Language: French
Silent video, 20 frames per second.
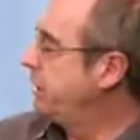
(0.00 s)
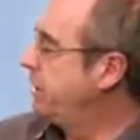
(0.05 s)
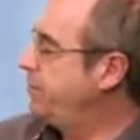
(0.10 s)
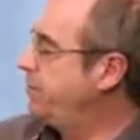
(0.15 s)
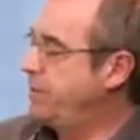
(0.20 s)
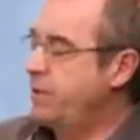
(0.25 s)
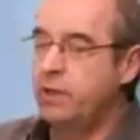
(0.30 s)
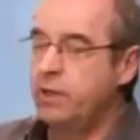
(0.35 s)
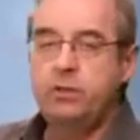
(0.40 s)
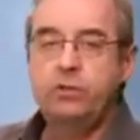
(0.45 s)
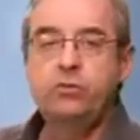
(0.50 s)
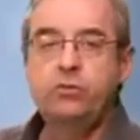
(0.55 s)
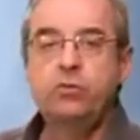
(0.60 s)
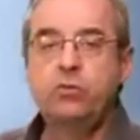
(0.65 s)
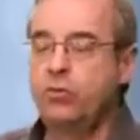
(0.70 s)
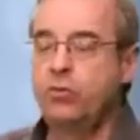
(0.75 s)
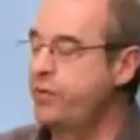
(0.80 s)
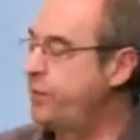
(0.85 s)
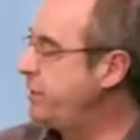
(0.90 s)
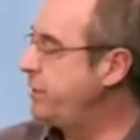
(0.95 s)
eh bien,
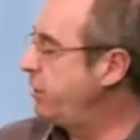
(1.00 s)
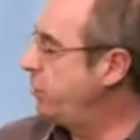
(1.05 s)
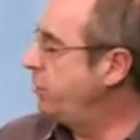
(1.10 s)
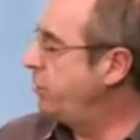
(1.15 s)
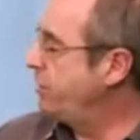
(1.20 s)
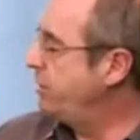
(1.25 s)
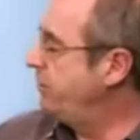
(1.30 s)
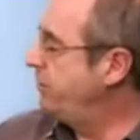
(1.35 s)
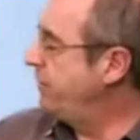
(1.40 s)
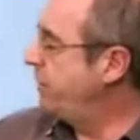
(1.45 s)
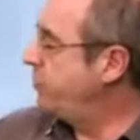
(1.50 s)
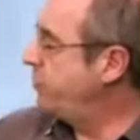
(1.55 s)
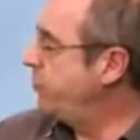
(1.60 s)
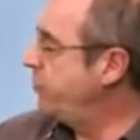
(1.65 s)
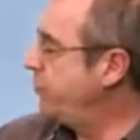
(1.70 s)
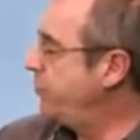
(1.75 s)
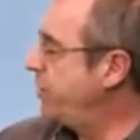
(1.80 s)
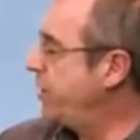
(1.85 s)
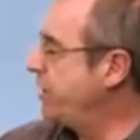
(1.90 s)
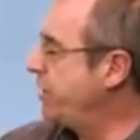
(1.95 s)
nous considérons qu'il vient de
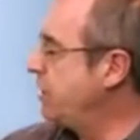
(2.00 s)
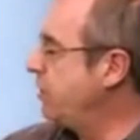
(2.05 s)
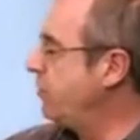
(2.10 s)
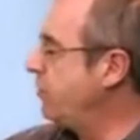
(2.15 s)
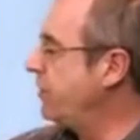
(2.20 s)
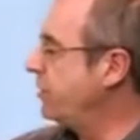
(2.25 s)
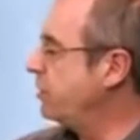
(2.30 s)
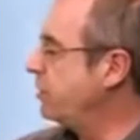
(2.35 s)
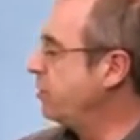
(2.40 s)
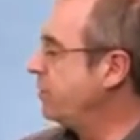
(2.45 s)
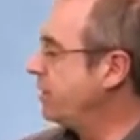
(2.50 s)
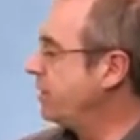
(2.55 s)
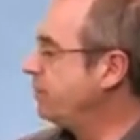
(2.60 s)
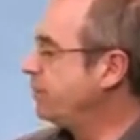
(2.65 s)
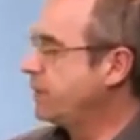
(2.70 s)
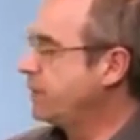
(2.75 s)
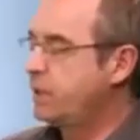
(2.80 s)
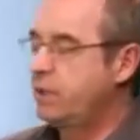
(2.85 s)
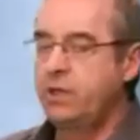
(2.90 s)
ce dernier ancêtre commun.